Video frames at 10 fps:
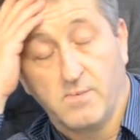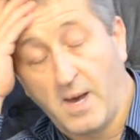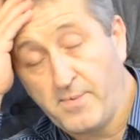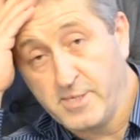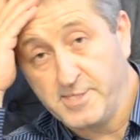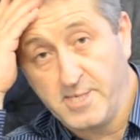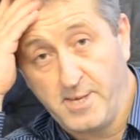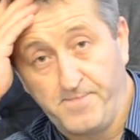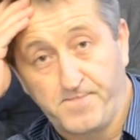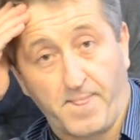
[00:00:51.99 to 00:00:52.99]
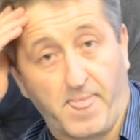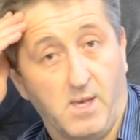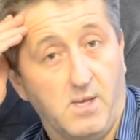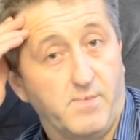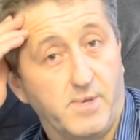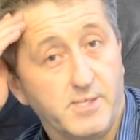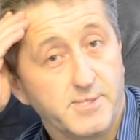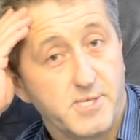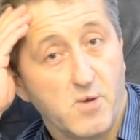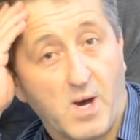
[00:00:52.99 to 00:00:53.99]
w Afryce,
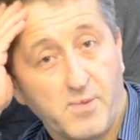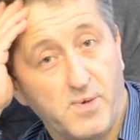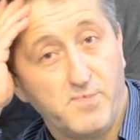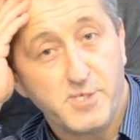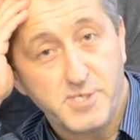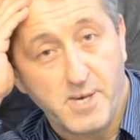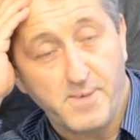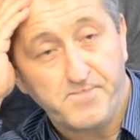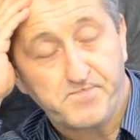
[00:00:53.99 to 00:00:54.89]
więc niełatwe misje.